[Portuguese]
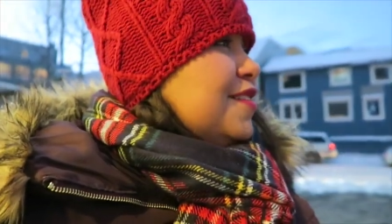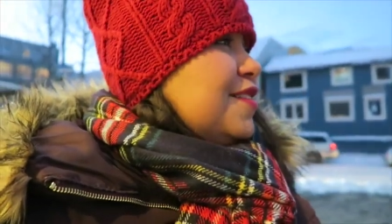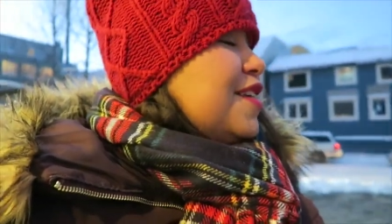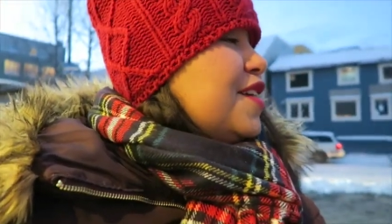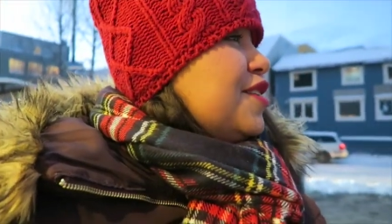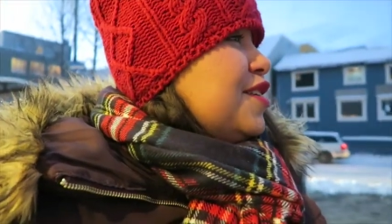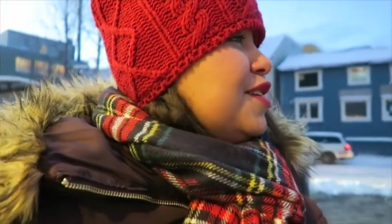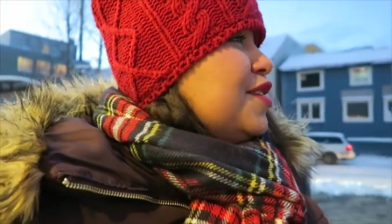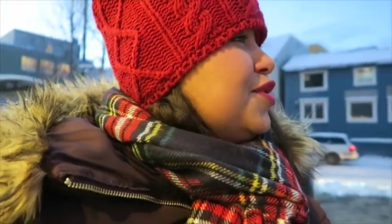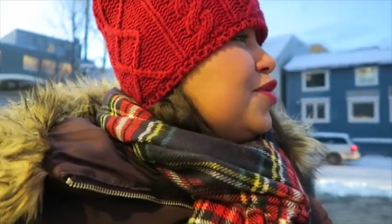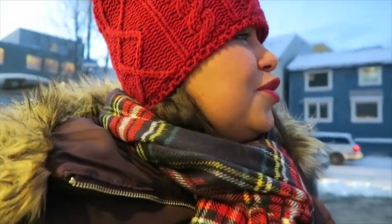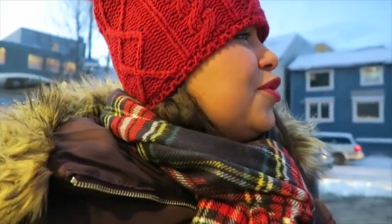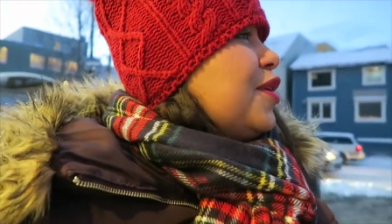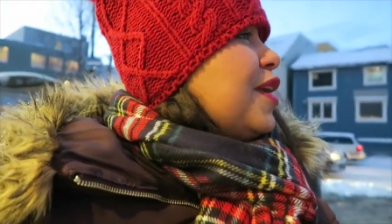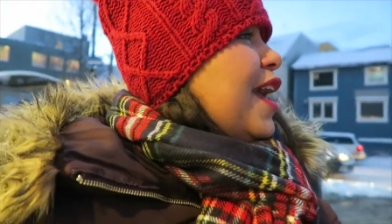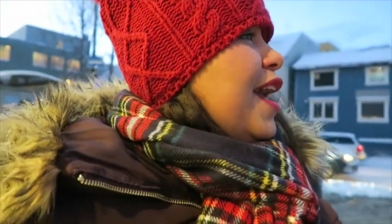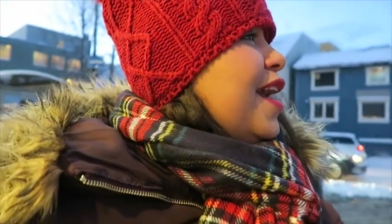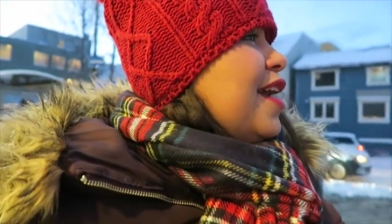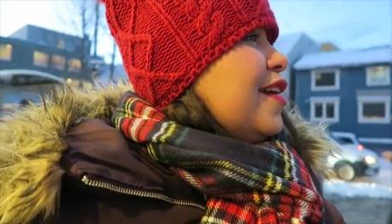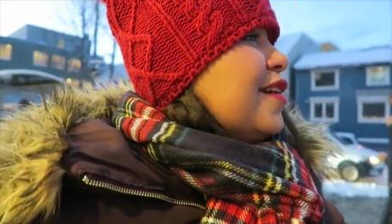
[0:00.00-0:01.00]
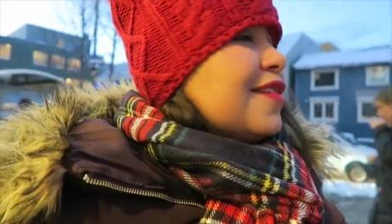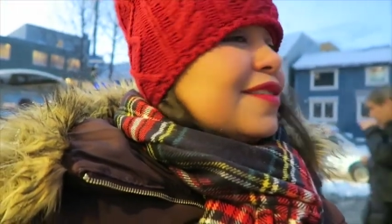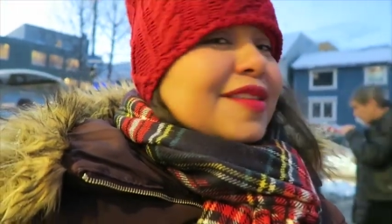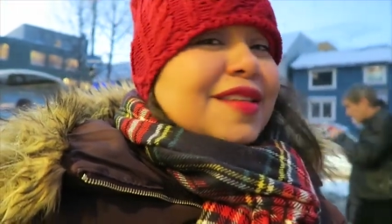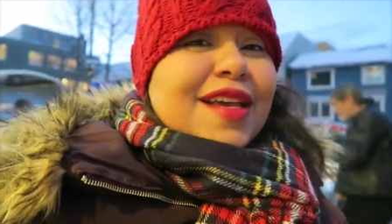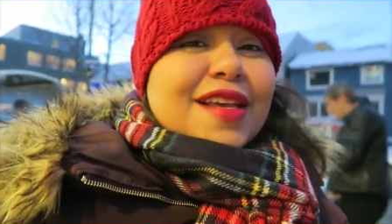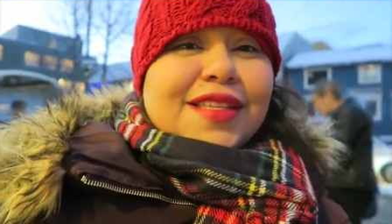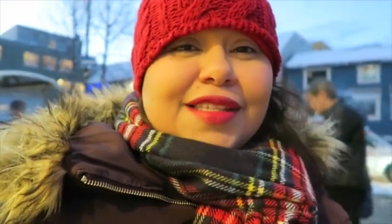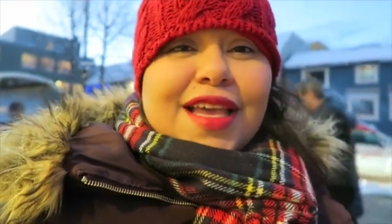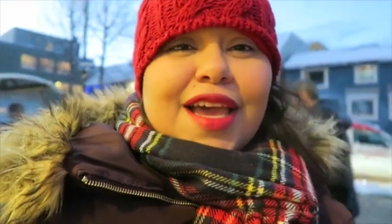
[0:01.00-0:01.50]
Você diz, ok,
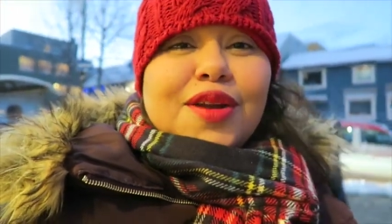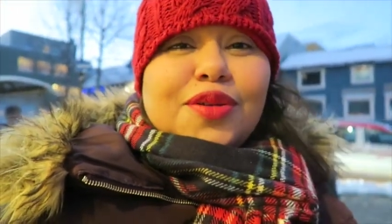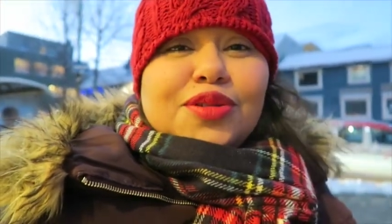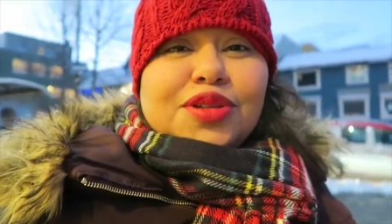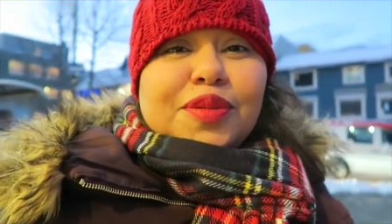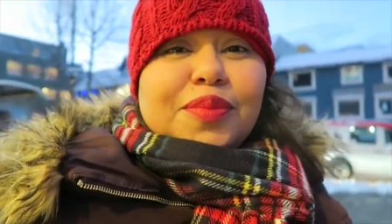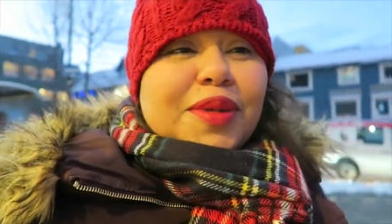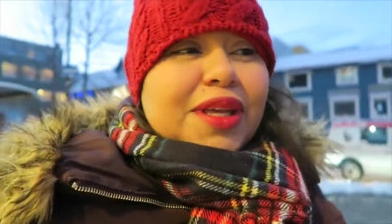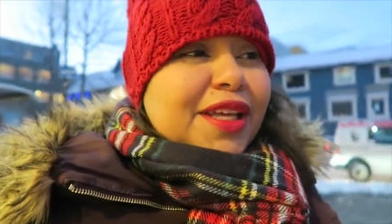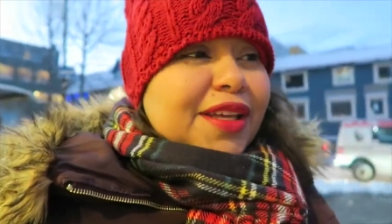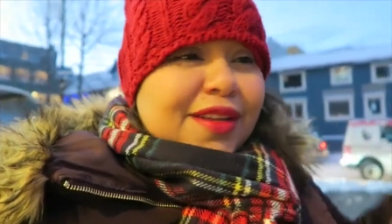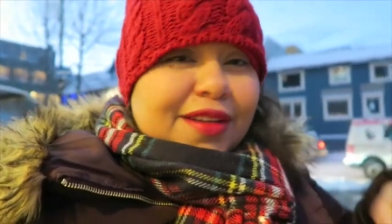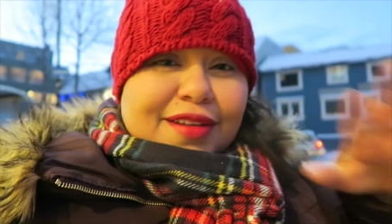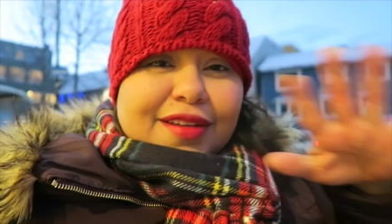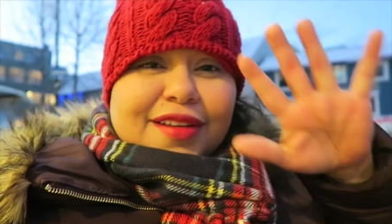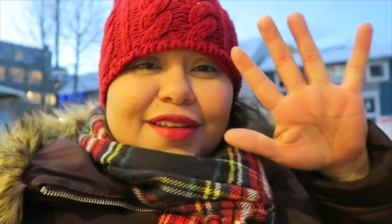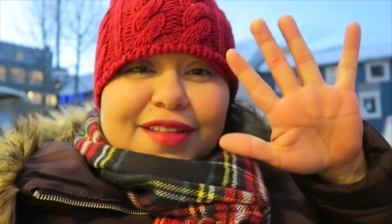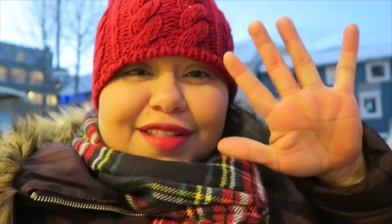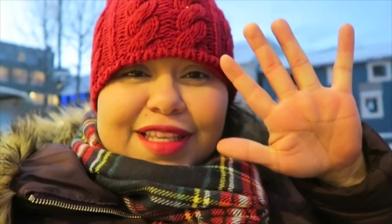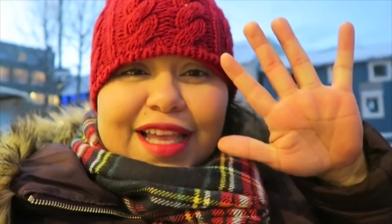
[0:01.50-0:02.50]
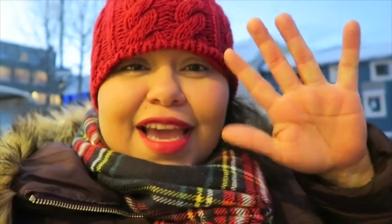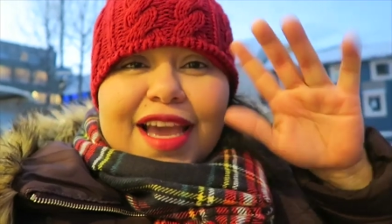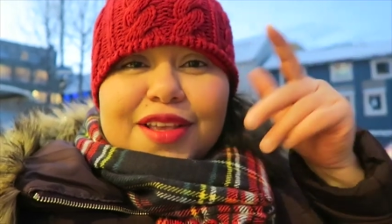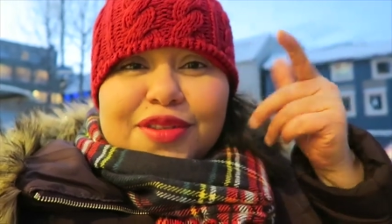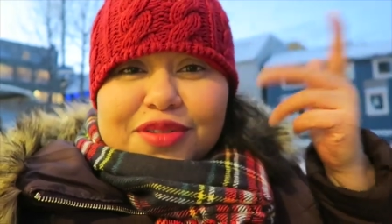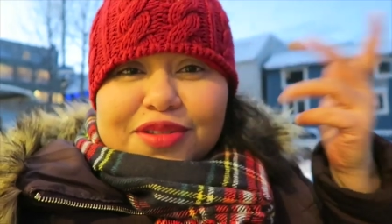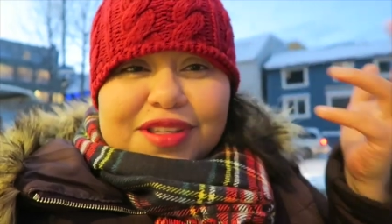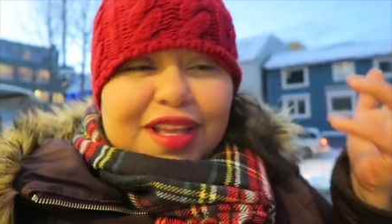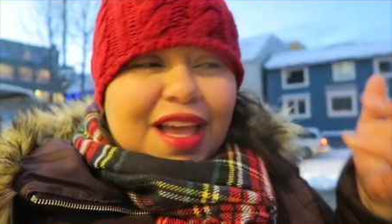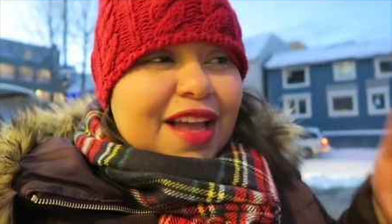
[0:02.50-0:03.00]
esqueceram de mim
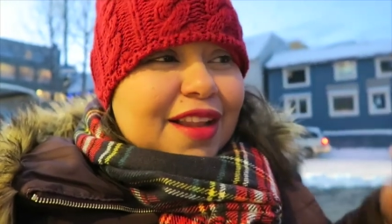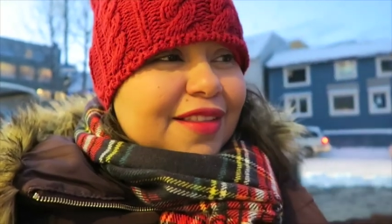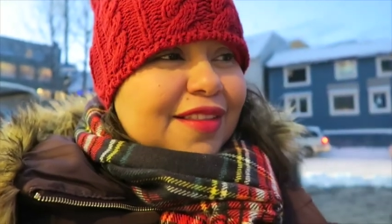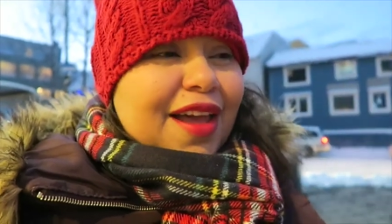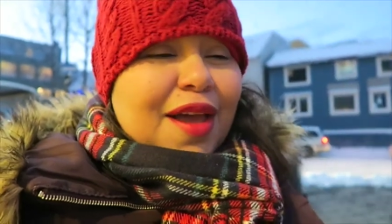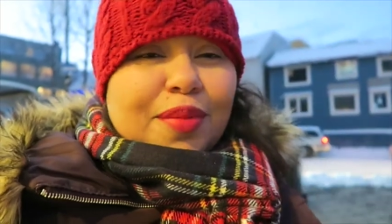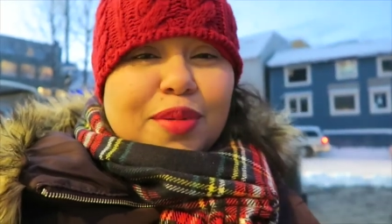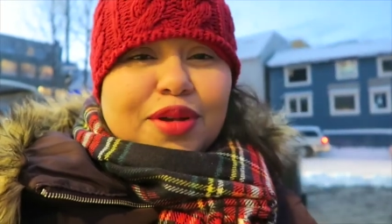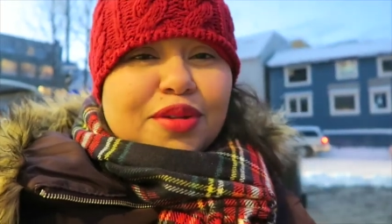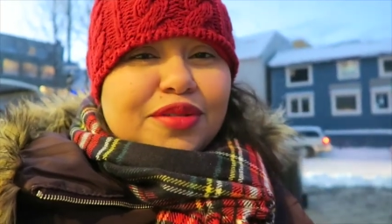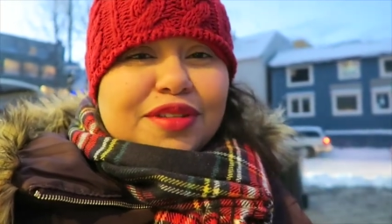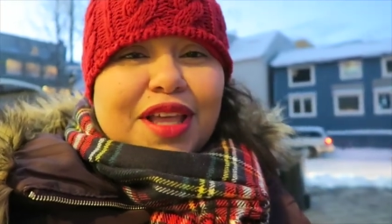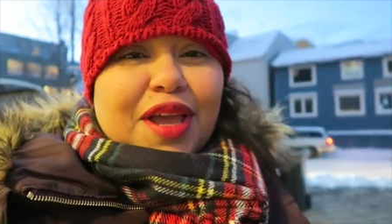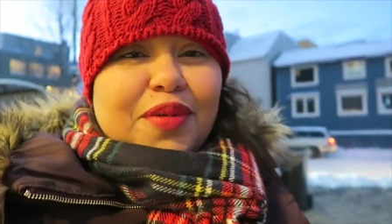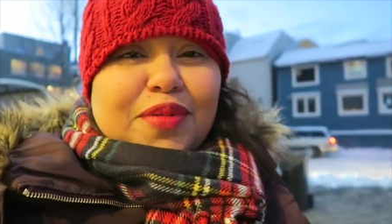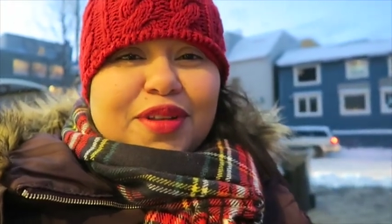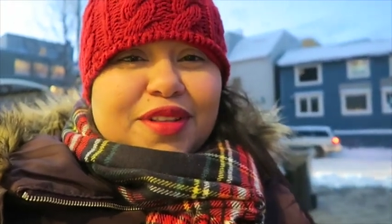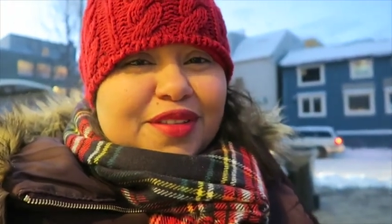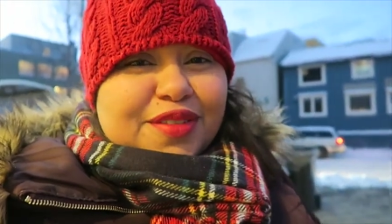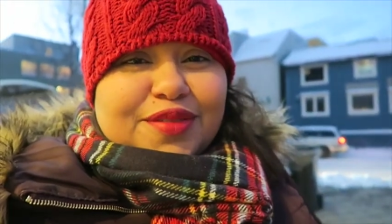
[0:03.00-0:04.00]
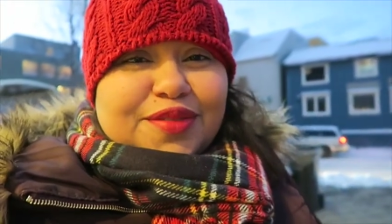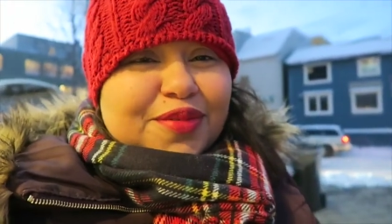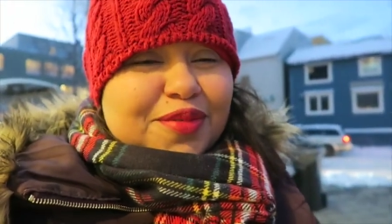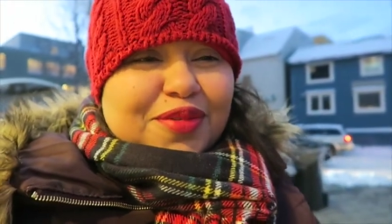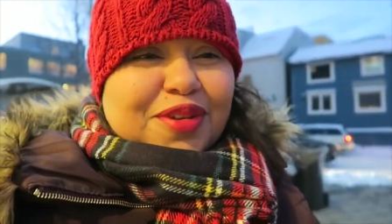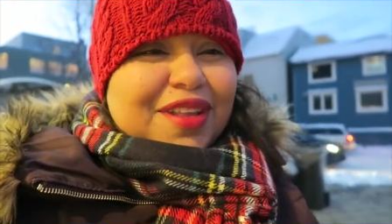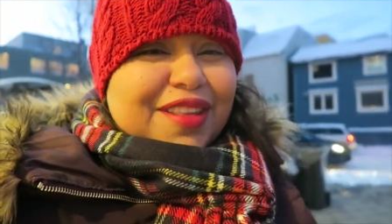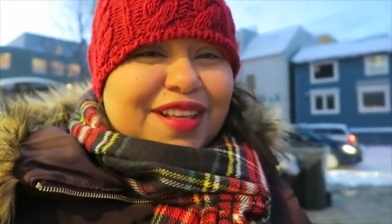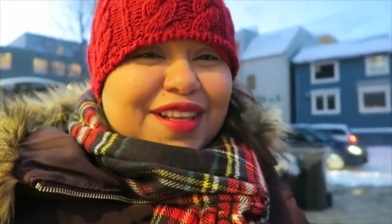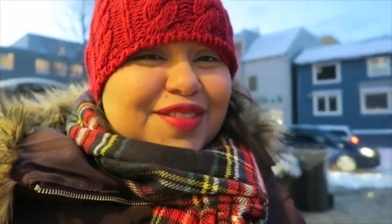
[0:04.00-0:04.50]
seis ou sete, né? Porque eu não sei quantos,
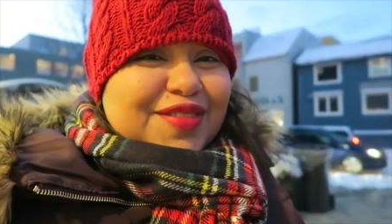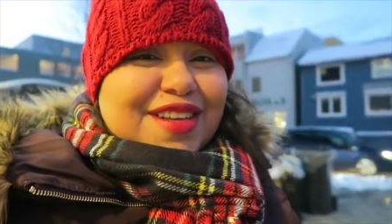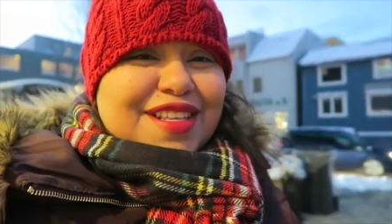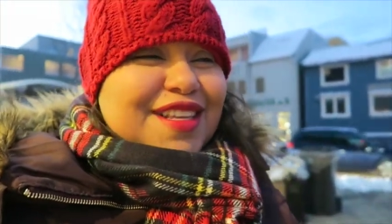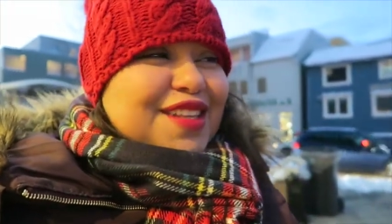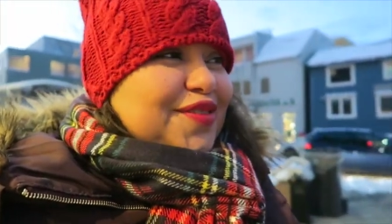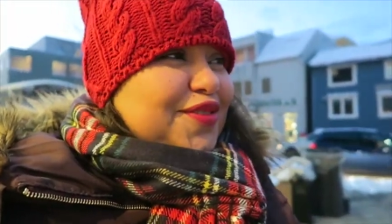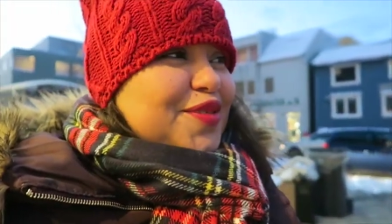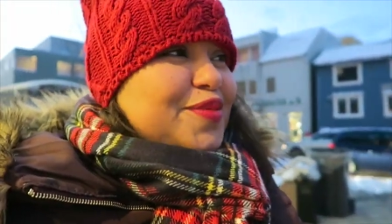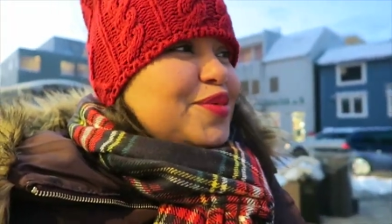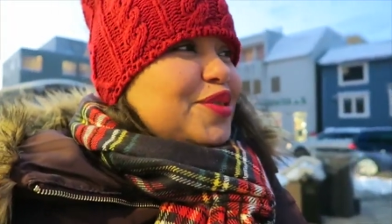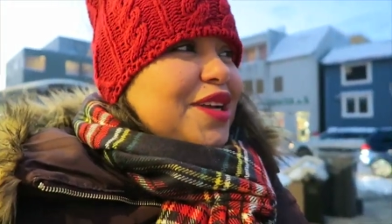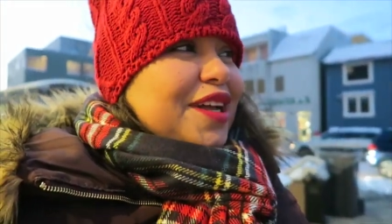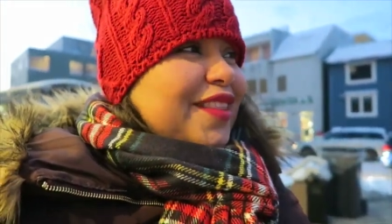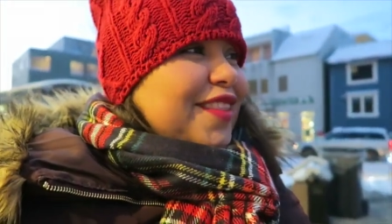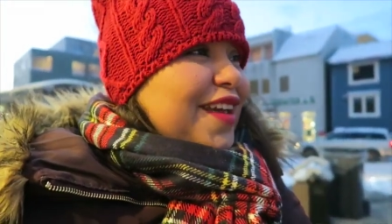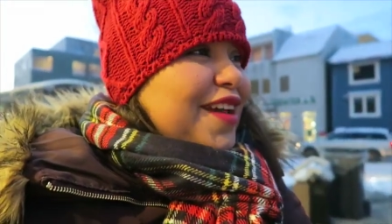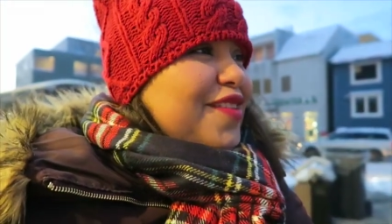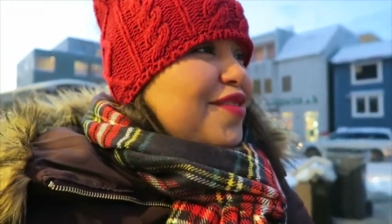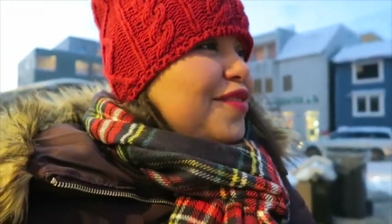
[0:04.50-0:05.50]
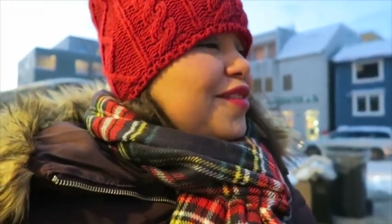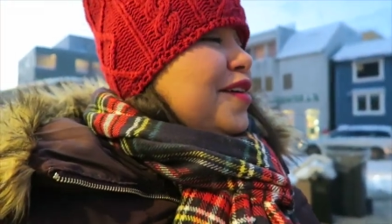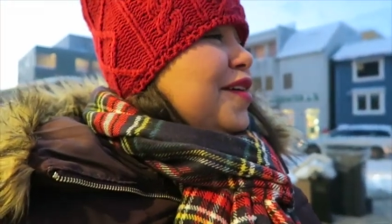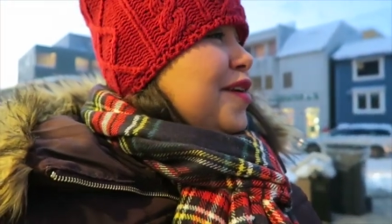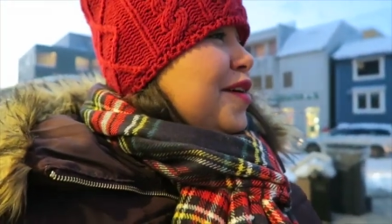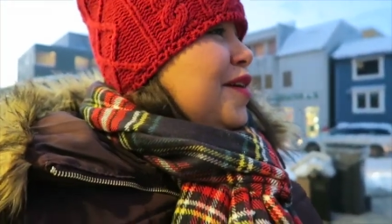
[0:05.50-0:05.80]
quantas vezes esse filme já teve.